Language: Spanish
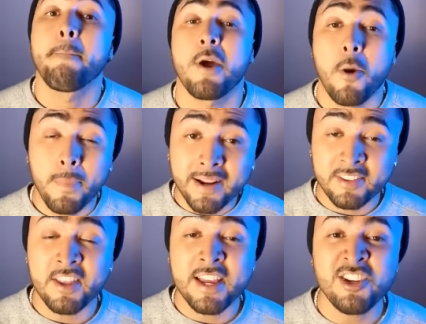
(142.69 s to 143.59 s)
Pero
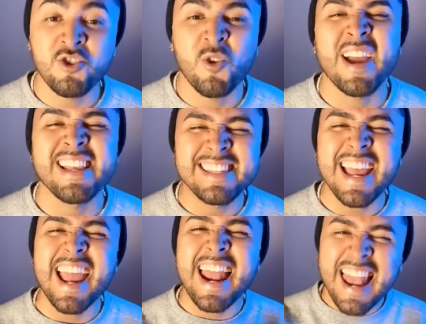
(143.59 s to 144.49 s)
aparte de esto,
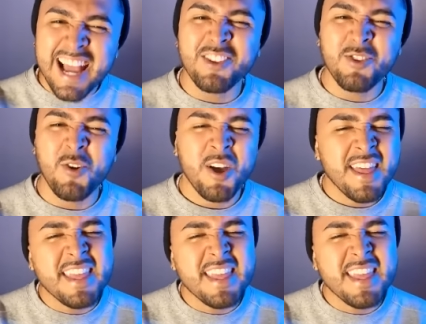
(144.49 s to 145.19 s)
es el acto